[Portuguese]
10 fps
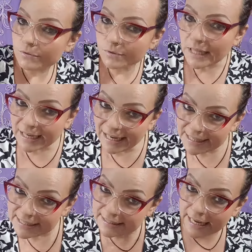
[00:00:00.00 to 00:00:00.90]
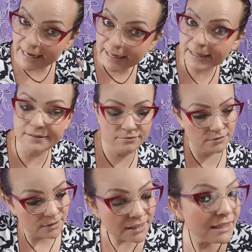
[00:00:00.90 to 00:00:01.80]
Daquelas esteca
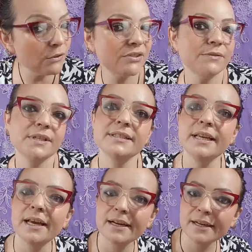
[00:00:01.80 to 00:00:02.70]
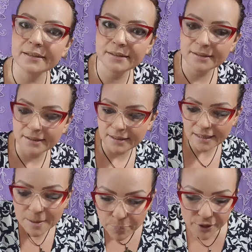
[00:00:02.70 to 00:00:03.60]
que não são esteca.
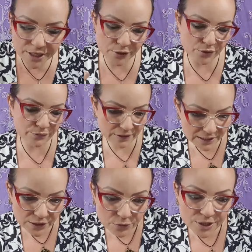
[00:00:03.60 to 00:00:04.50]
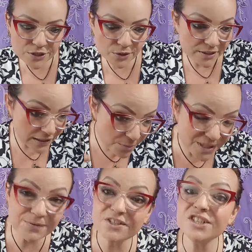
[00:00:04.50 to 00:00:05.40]
E por que que eu tô falando isso? Que você não
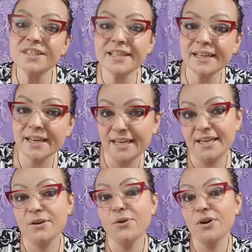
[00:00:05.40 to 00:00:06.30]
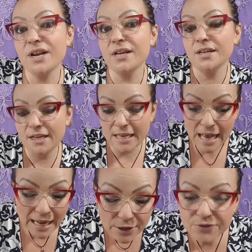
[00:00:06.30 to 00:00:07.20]
precisa investir em esteca cara agora.
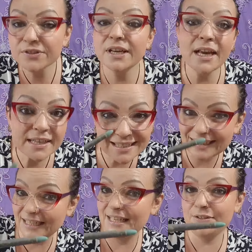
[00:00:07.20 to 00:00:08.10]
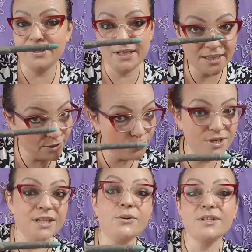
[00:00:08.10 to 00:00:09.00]
A não ser essa daqui. Isso aqui é a
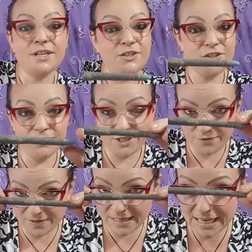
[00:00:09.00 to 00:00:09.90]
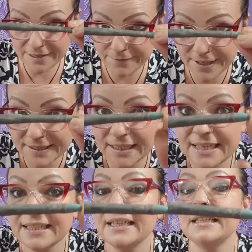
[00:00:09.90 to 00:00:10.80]
única coisa que a gente já vai te falar. Invista
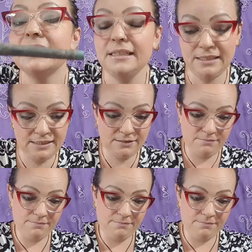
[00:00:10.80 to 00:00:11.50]
nessa criança.